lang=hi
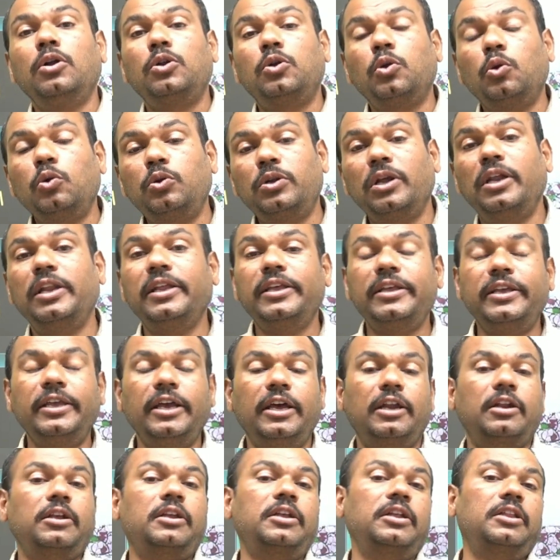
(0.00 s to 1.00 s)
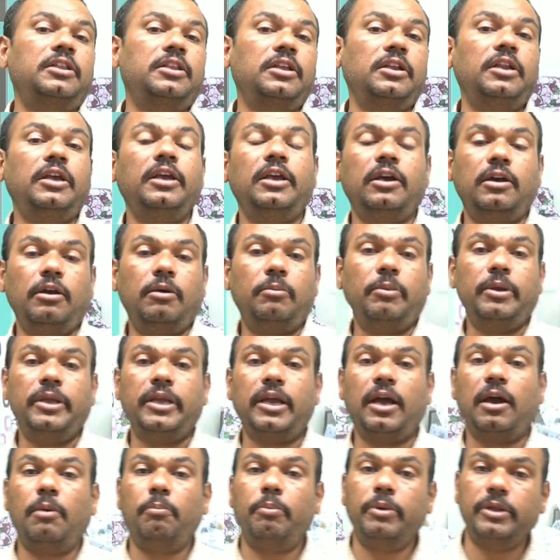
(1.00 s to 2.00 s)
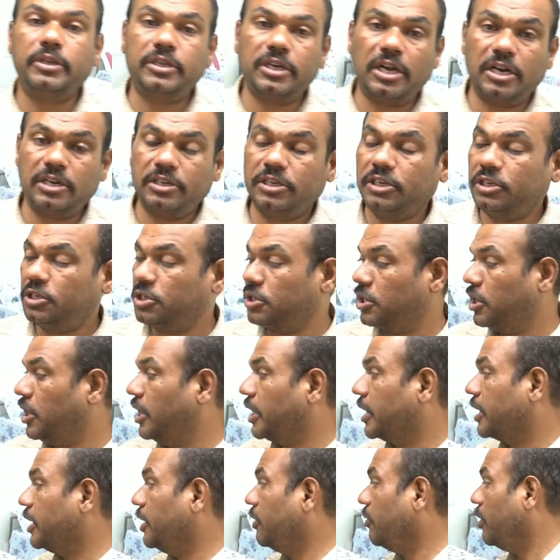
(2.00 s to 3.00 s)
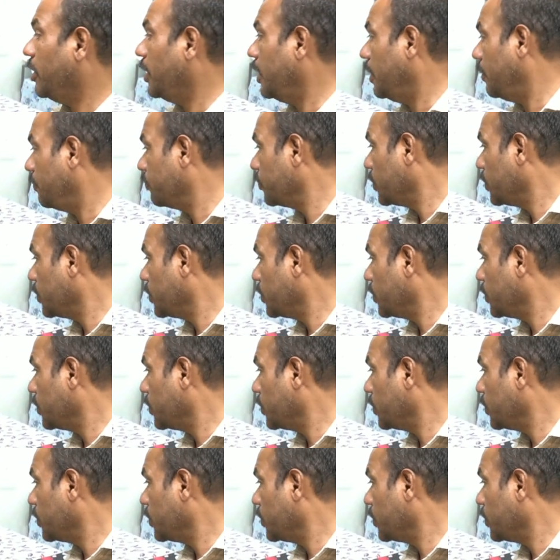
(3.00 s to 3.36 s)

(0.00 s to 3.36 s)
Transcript: टोटल ईयर कितने हमें यहाँ पे चार्जेस लगने वाले